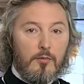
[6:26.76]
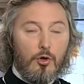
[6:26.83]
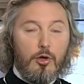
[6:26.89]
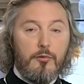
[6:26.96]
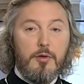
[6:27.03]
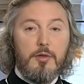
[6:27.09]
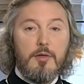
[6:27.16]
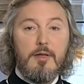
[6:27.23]

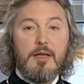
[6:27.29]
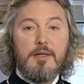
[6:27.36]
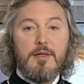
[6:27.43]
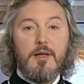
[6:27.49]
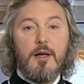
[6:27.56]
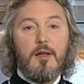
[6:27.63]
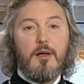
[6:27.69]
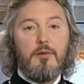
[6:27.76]
Но вот
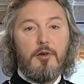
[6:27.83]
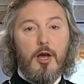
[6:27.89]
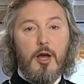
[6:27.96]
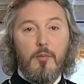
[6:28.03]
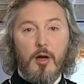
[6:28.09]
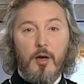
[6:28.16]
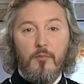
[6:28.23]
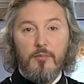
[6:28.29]
настало
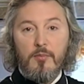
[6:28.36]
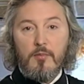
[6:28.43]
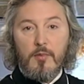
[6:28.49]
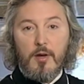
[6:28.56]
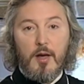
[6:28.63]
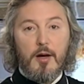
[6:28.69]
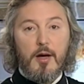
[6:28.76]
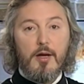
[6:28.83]
время
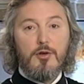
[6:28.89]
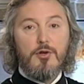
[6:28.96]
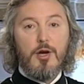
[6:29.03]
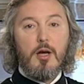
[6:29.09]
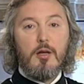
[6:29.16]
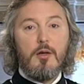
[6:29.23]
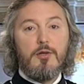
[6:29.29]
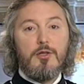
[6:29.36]
и
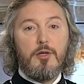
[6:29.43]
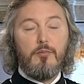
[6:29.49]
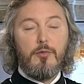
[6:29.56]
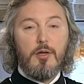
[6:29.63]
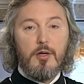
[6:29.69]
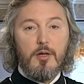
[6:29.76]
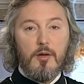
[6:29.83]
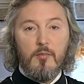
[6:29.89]
окончание
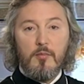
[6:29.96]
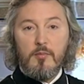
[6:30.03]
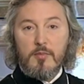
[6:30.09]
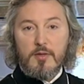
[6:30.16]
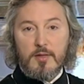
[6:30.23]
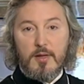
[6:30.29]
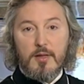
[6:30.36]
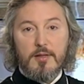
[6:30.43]
земных
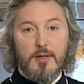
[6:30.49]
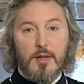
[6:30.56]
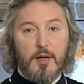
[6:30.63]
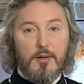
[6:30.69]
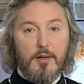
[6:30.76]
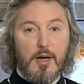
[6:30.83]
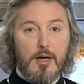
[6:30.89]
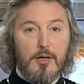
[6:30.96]

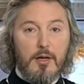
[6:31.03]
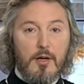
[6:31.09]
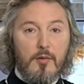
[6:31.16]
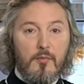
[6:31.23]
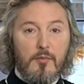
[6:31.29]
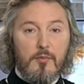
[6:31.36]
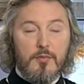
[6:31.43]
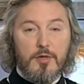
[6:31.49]
злостраданий
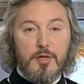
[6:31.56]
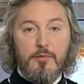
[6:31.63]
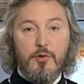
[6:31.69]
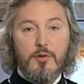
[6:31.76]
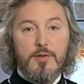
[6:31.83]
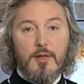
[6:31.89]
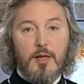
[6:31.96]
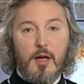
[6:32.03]

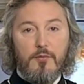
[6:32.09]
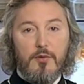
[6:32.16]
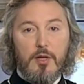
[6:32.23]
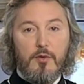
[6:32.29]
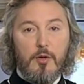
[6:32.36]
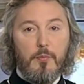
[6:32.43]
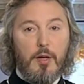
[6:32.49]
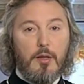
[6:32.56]
всего
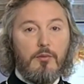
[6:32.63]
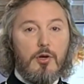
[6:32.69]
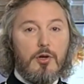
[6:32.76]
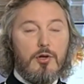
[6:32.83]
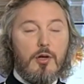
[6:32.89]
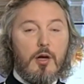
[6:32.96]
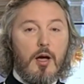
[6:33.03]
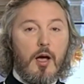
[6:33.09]
славного
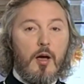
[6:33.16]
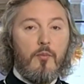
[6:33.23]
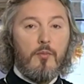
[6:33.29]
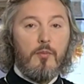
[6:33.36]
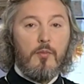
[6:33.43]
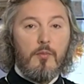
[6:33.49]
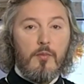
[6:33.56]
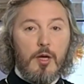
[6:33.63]
подвижника
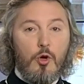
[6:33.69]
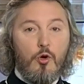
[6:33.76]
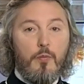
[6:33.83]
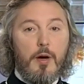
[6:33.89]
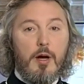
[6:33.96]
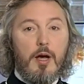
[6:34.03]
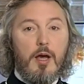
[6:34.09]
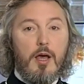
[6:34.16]
и
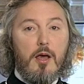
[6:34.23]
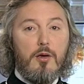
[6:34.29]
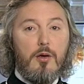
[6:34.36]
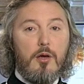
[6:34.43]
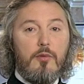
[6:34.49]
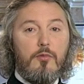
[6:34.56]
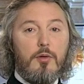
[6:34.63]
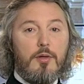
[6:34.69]

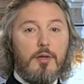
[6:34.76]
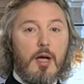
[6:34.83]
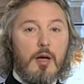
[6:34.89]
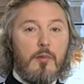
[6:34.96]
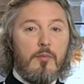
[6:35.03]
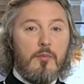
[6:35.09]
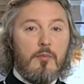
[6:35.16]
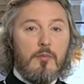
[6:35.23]
упокоение его
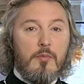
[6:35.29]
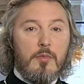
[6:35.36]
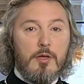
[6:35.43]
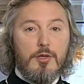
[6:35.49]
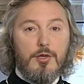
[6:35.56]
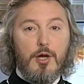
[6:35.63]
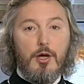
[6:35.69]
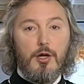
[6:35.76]
там,
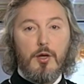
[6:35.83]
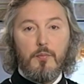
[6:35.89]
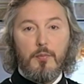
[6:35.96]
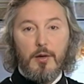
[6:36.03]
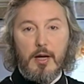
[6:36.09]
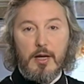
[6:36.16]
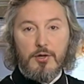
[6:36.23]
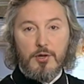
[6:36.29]
где ни
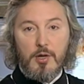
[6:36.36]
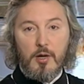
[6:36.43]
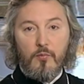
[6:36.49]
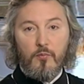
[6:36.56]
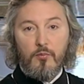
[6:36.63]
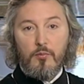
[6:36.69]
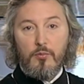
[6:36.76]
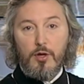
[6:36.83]

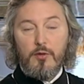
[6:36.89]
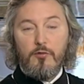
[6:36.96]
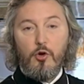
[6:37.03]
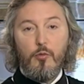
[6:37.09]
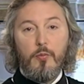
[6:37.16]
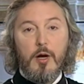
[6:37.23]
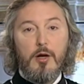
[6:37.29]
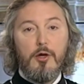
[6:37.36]
плача, ни
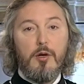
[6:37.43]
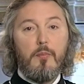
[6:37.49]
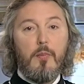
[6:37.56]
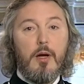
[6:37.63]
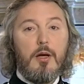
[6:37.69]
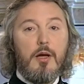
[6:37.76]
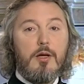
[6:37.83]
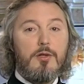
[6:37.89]
вопля, ни
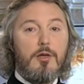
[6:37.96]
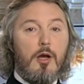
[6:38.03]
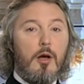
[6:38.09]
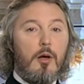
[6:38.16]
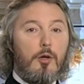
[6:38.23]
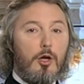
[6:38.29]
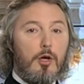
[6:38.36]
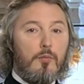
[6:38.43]

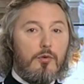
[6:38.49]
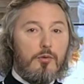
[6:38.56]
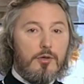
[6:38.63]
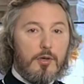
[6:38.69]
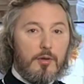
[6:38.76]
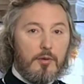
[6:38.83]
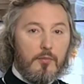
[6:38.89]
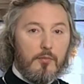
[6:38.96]
болезни не
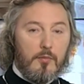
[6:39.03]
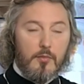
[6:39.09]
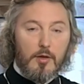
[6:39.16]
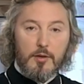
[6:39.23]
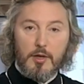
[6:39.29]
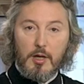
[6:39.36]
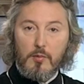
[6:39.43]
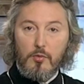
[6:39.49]
будет.
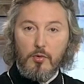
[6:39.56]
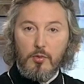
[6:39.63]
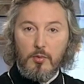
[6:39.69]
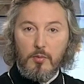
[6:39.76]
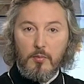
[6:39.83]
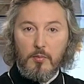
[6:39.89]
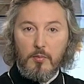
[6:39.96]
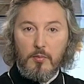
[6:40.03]
К тому